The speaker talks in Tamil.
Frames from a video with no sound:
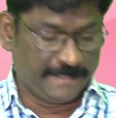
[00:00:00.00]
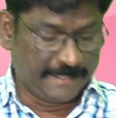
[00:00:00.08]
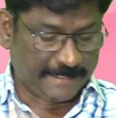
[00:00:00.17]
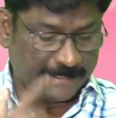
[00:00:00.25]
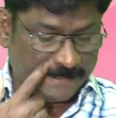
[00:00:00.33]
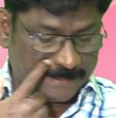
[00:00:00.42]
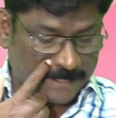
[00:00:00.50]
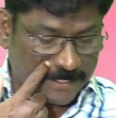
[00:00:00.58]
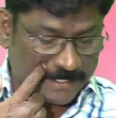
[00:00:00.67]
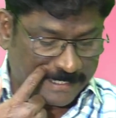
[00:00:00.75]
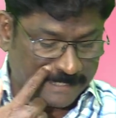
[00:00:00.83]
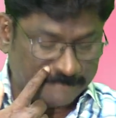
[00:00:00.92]
எங்கே
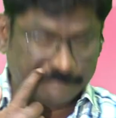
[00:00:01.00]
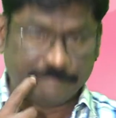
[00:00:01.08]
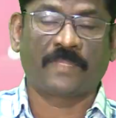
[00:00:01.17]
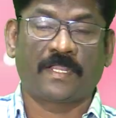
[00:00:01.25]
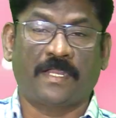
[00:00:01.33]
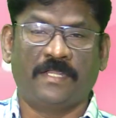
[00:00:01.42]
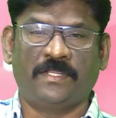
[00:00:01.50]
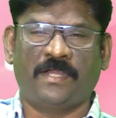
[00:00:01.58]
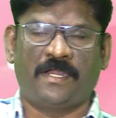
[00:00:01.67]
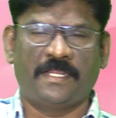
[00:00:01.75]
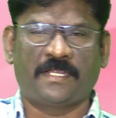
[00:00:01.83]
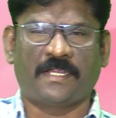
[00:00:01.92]
நிற்கிறாங்க
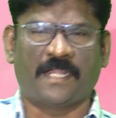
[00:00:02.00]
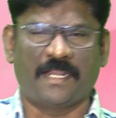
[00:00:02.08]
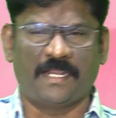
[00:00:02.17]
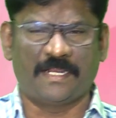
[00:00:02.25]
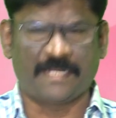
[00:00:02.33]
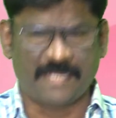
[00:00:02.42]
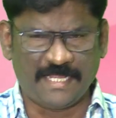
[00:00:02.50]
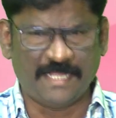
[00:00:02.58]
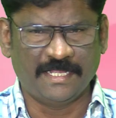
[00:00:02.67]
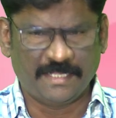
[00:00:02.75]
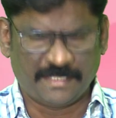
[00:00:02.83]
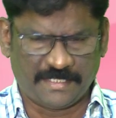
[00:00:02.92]
கண்ணாடி கடலருகே
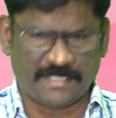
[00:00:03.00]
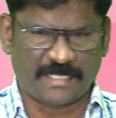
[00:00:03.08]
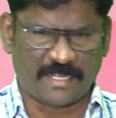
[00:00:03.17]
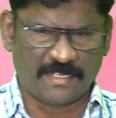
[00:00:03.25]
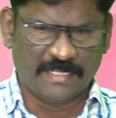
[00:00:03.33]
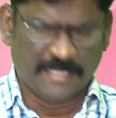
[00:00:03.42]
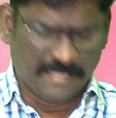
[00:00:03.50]
நிற்கிறாங்க